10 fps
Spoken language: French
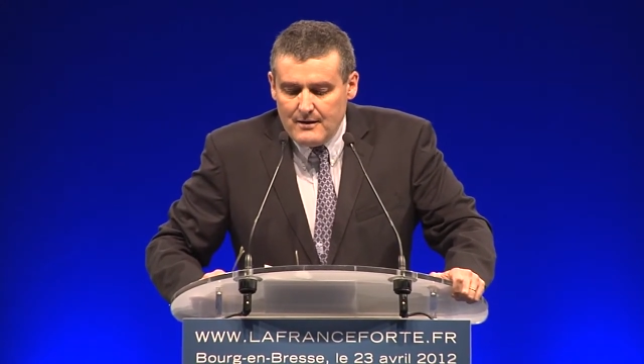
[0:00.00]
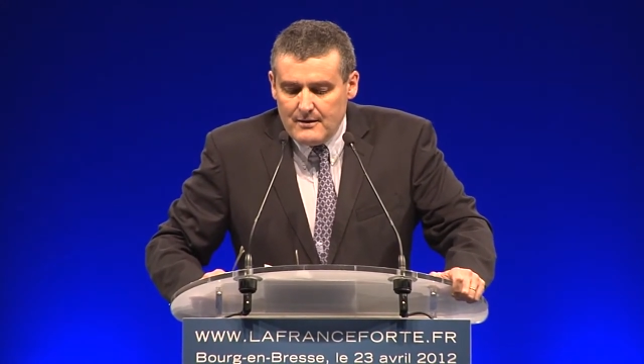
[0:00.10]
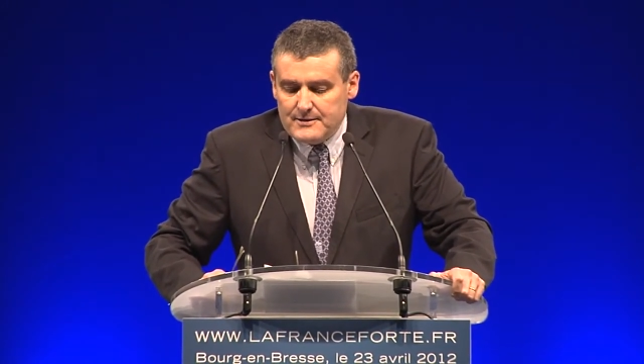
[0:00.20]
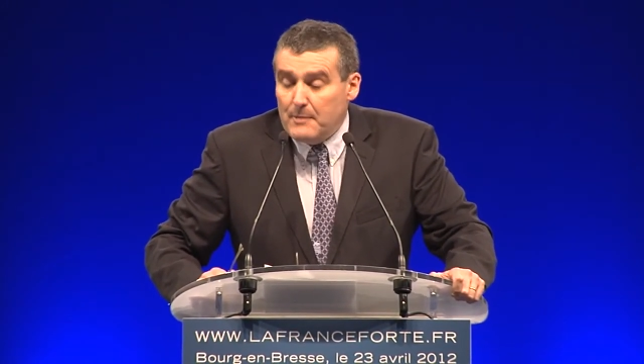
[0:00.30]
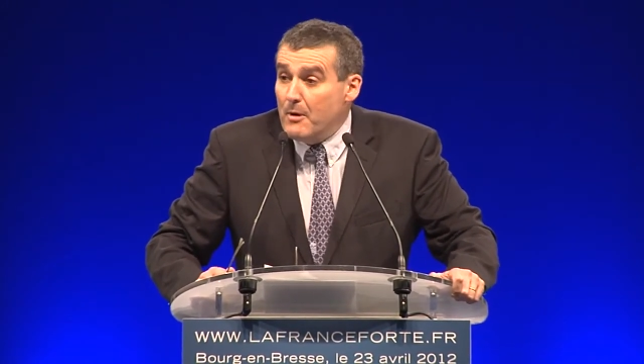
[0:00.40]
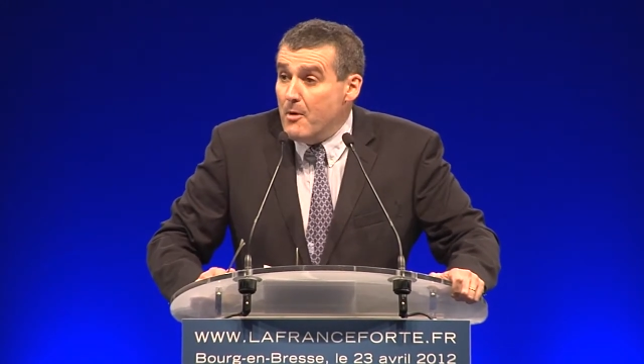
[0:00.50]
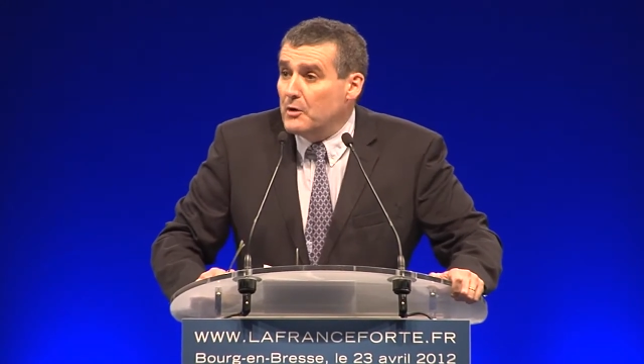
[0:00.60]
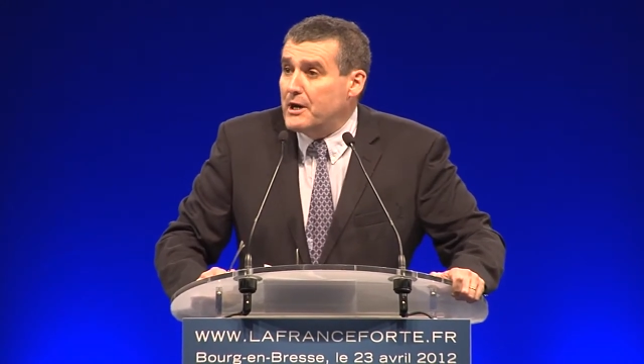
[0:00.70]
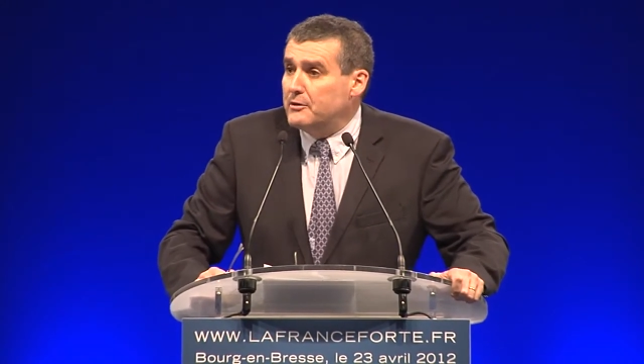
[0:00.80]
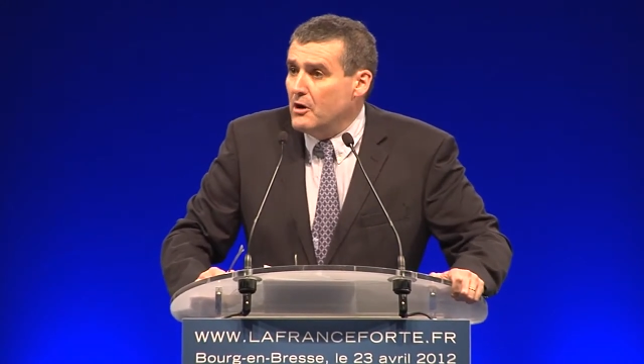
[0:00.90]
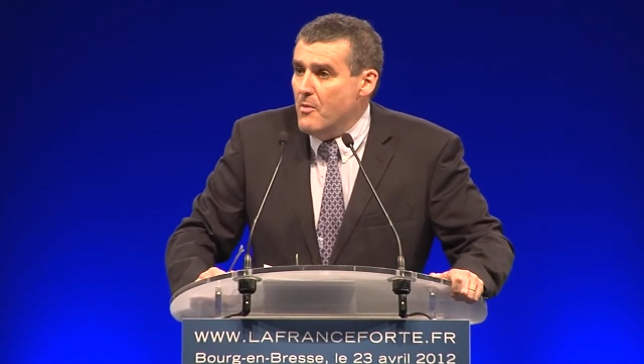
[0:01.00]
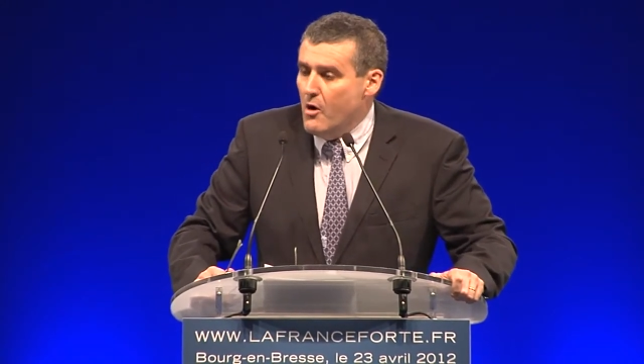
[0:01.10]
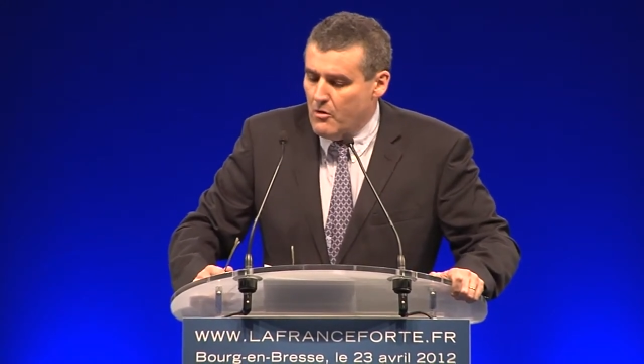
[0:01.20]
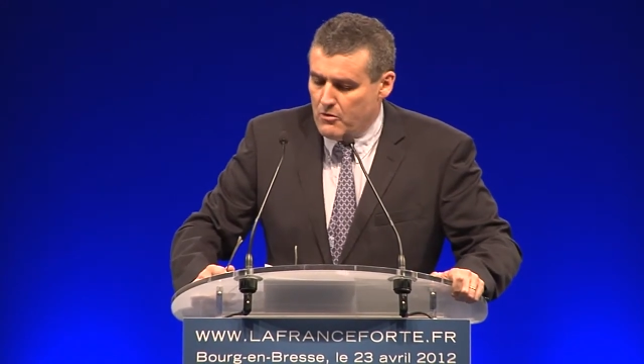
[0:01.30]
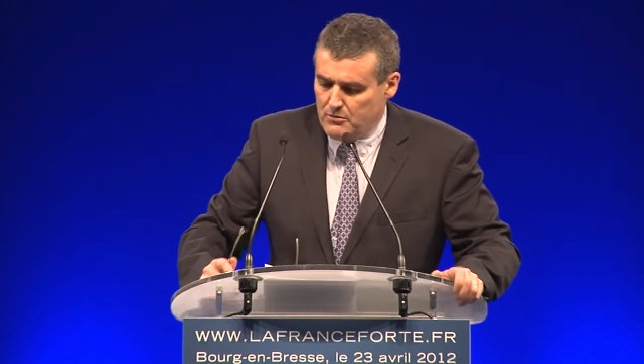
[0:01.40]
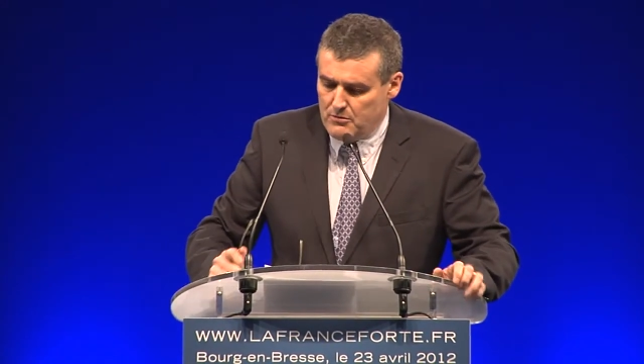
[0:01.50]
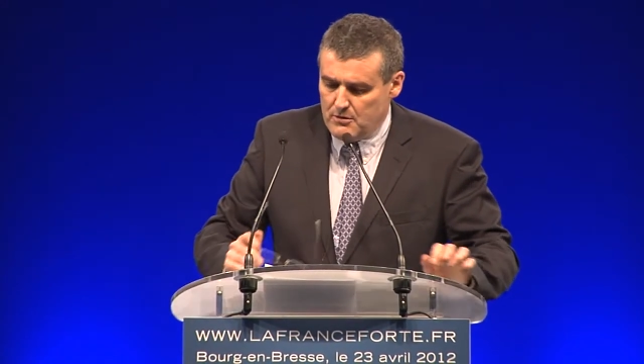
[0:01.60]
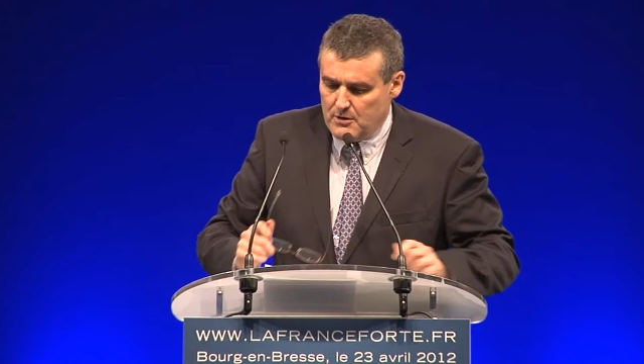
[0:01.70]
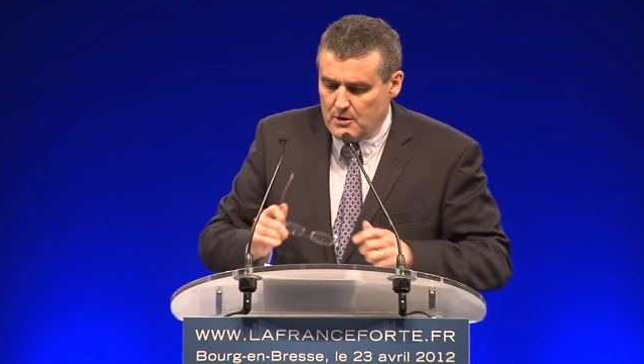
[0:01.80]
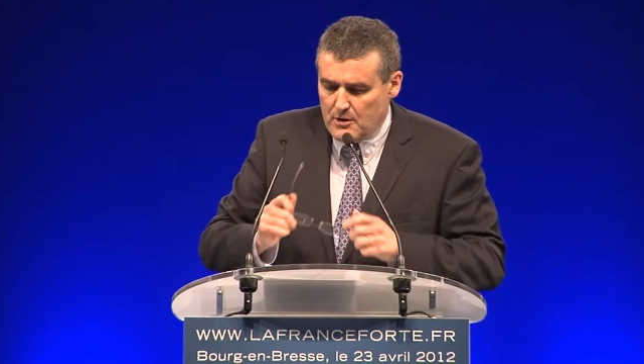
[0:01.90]
Simplement quelques mots
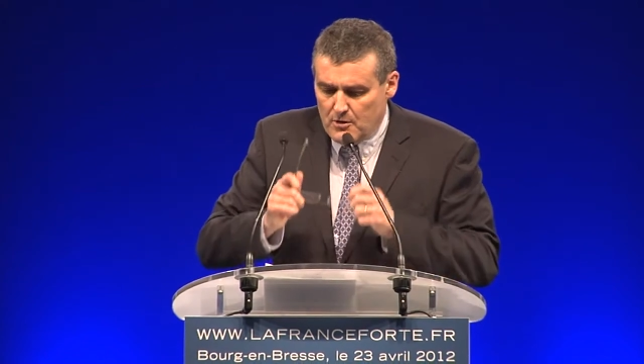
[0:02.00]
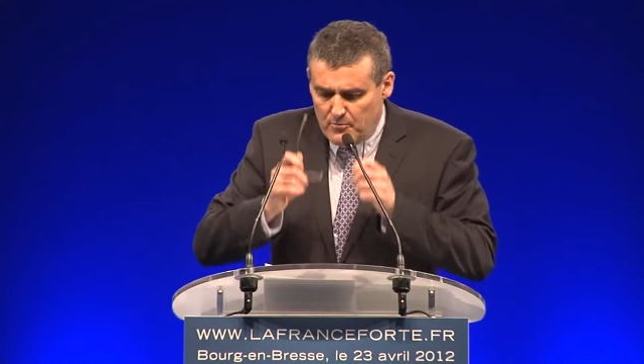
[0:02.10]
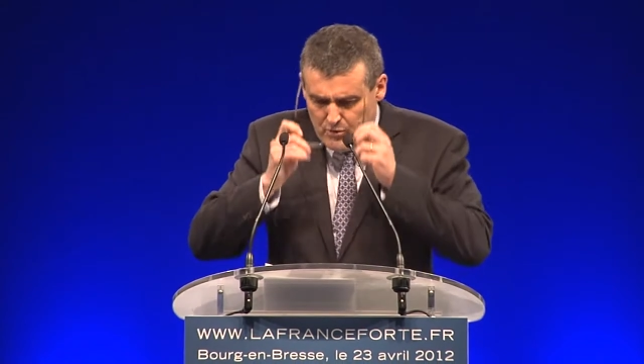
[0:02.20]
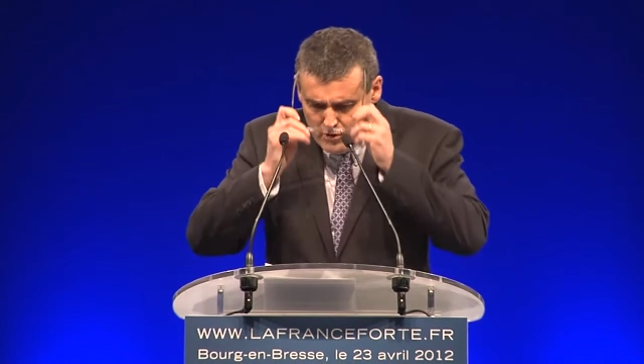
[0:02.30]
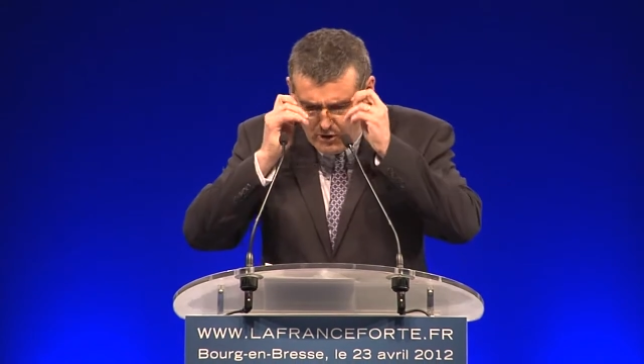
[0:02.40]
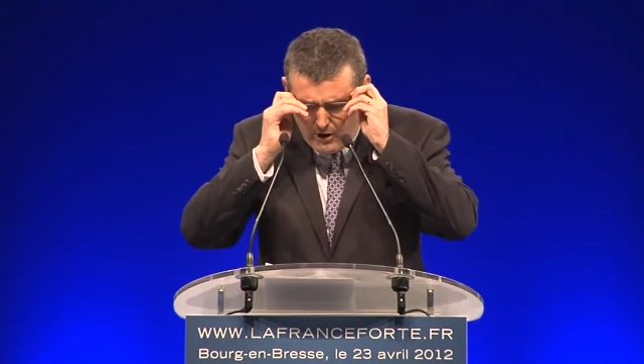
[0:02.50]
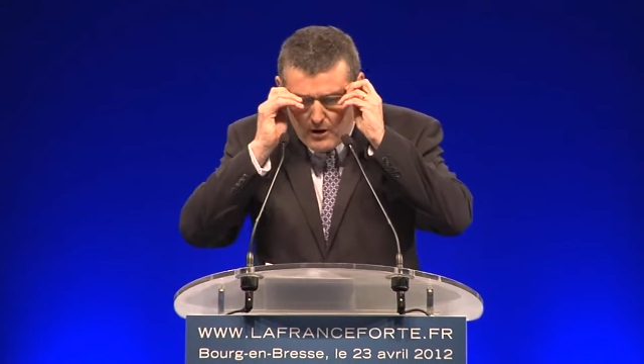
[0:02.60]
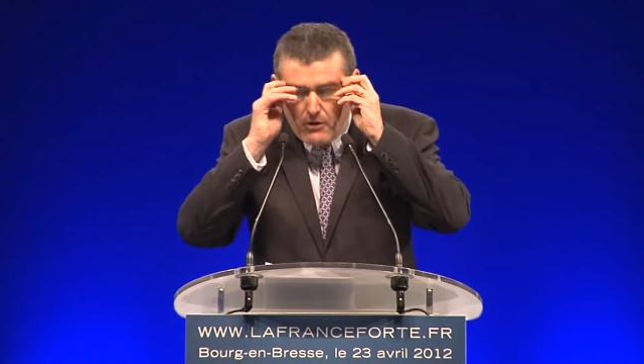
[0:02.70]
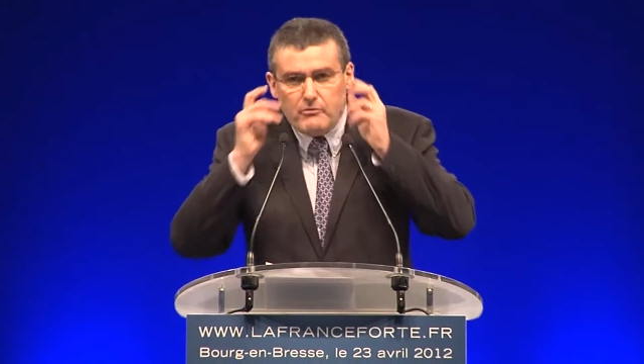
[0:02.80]
pour euh,